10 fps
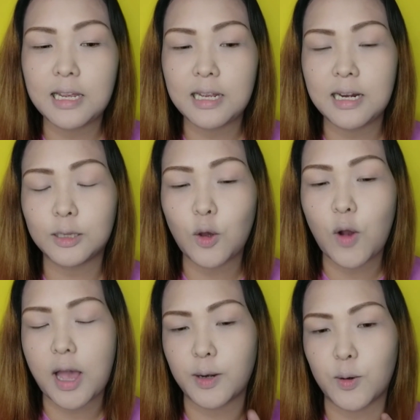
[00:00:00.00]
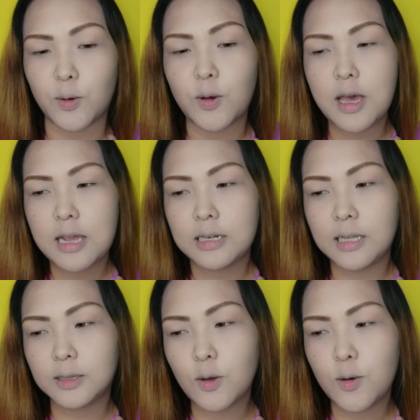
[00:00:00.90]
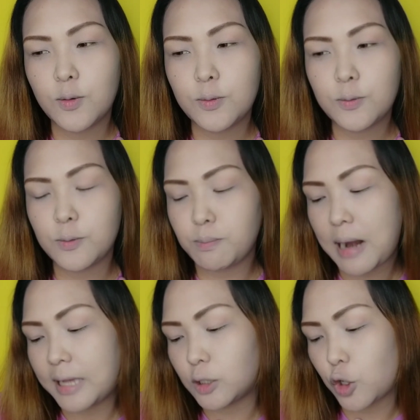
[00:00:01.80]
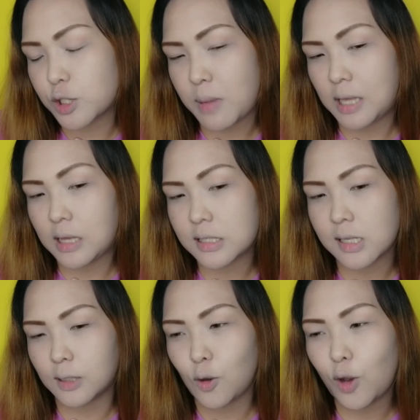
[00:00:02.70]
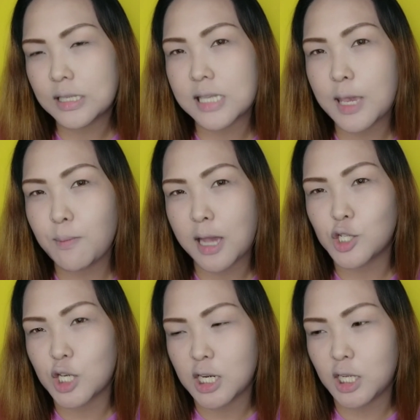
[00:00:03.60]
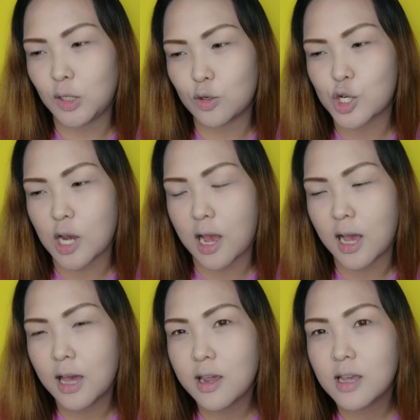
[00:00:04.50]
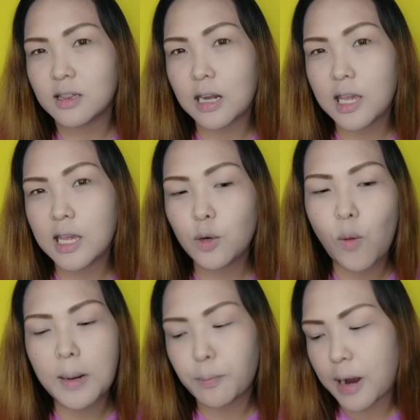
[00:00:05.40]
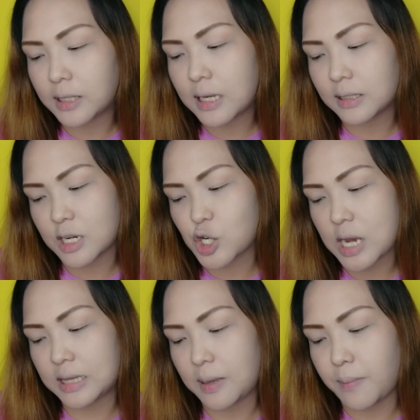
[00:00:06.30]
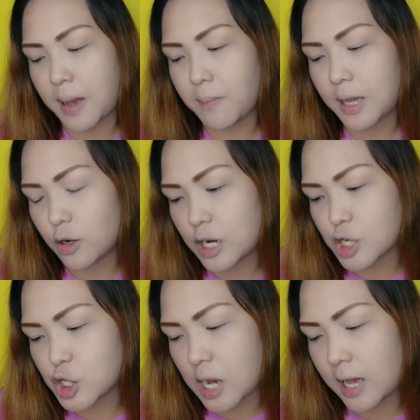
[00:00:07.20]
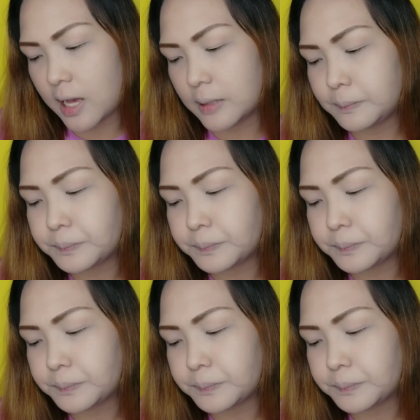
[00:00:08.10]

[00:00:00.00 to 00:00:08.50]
nitong ano, nitong Blight Cosmetics na to. Kasi imagine nyo siya, 3-in-1 product na siya, ba diba? Meron na siyang